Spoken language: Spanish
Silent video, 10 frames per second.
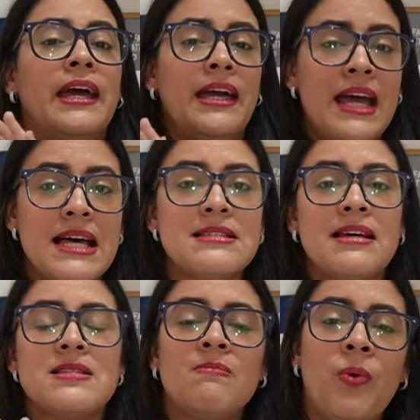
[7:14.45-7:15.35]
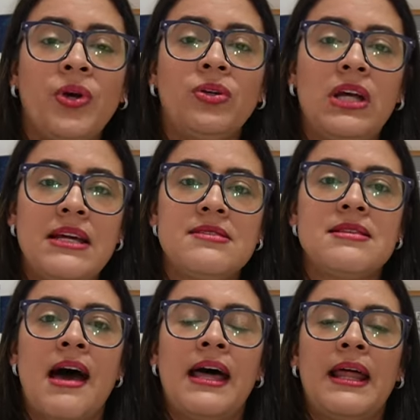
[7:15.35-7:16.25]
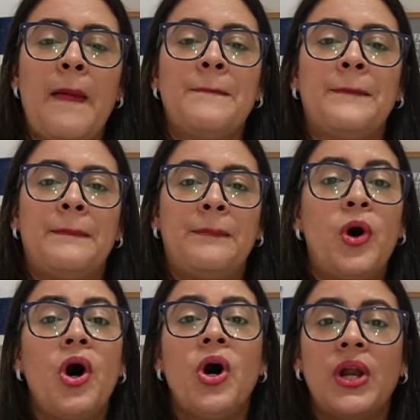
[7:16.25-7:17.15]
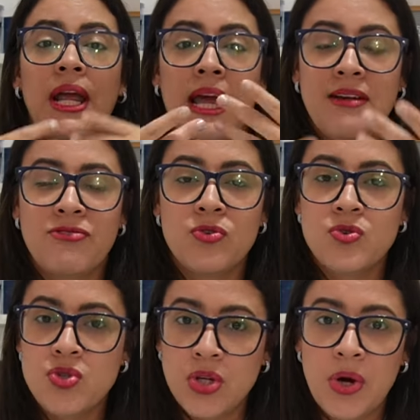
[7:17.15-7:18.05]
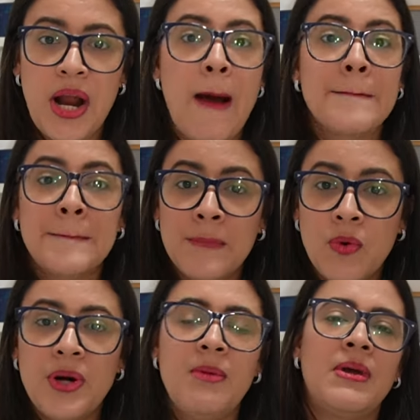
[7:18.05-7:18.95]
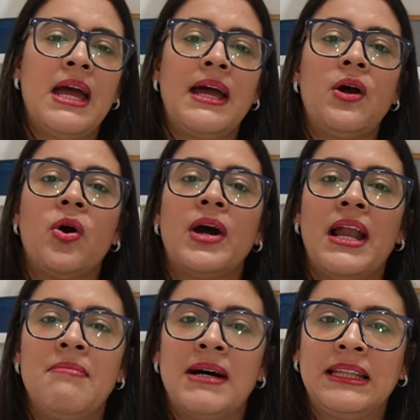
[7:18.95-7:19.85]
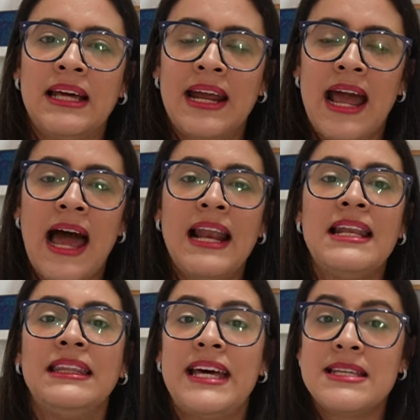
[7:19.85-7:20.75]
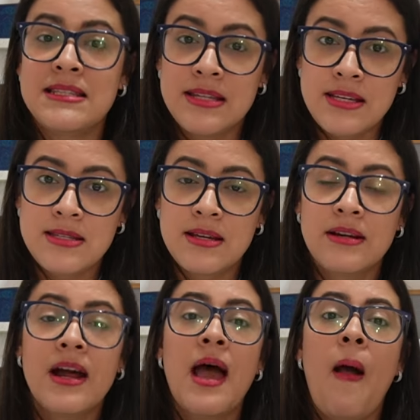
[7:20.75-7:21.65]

y esta es muy utilizada porque funciona muy bien con el material de Caesar